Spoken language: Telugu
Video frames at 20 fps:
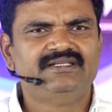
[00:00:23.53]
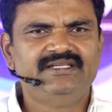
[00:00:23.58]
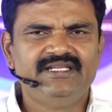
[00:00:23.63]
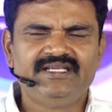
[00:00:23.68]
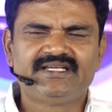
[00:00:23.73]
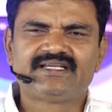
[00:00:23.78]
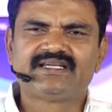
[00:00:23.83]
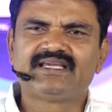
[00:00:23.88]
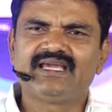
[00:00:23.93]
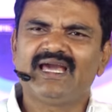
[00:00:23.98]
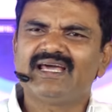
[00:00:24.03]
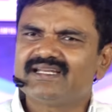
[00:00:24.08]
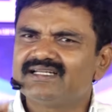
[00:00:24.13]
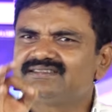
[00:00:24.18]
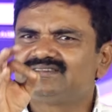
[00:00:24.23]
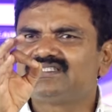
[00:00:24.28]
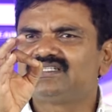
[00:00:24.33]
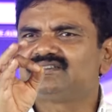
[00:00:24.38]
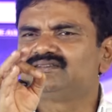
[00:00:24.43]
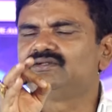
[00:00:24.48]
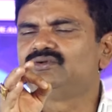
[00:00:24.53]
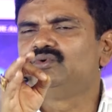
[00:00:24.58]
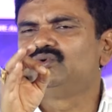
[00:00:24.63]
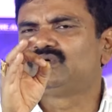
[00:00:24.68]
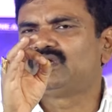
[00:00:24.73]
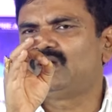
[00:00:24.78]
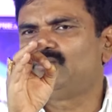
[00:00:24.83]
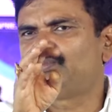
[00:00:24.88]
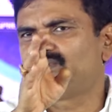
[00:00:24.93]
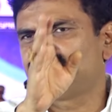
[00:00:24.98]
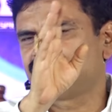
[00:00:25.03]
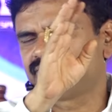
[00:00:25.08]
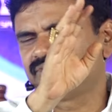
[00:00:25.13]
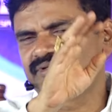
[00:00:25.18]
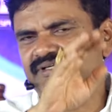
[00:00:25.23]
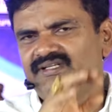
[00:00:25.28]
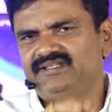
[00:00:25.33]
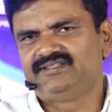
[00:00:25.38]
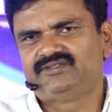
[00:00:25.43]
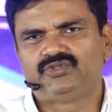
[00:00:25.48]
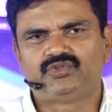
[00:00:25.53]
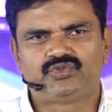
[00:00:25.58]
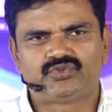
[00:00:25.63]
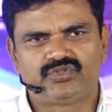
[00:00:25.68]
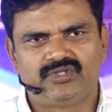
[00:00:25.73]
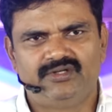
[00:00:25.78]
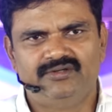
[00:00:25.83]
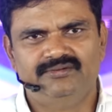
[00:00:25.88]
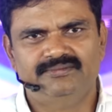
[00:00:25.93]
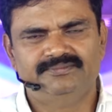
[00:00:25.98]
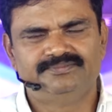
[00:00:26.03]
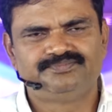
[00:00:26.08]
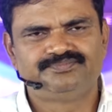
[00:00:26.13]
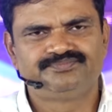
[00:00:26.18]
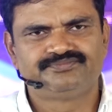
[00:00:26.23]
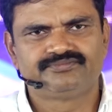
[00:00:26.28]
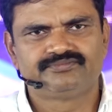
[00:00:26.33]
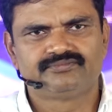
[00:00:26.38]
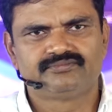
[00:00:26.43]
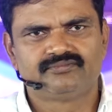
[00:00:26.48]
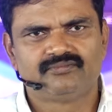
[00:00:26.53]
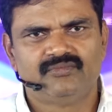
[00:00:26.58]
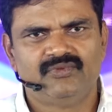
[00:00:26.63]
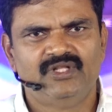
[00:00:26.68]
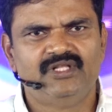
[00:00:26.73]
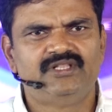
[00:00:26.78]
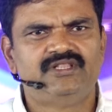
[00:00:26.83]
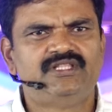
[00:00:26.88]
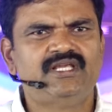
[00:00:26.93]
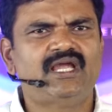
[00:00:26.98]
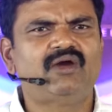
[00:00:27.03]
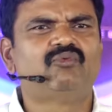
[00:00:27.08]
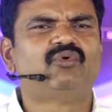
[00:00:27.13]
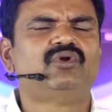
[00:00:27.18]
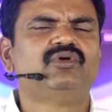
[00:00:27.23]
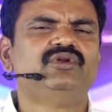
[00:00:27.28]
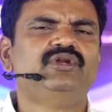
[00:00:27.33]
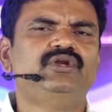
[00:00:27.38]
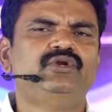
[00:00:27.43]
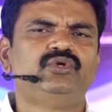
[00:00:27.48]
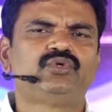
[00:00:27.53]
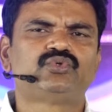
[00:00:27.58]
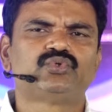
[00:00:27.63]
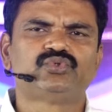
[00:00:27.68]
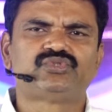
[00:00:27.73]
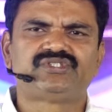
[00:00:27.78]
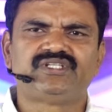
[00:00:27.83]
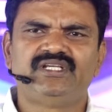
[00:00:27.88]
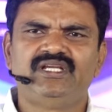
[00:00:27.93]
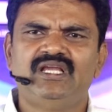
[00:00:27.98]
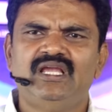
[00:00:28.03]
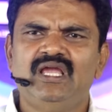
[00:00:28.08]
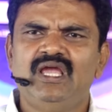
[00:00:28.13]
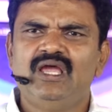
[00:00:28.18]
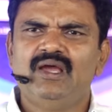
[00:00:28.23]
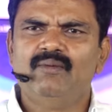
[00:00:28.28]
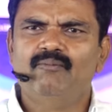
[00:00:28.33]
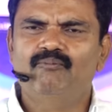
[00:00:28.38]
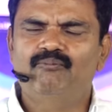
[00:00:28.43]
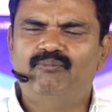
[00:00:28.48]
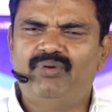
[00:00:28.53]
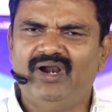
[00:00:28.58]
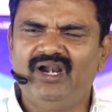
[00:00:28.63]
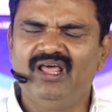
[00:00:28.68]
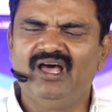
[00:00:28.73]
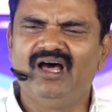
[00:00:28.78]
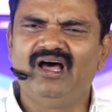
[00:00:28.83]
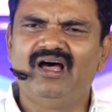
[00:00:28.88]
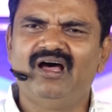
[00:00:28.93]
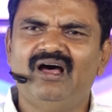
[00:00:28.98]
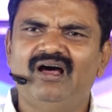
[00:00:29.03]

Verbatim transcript: నీ క్యారెక్టర్ను నువ్వు కాపాడుకోగలిగితే చాలు నీ దేవుడు నిన్ను చూసి భళా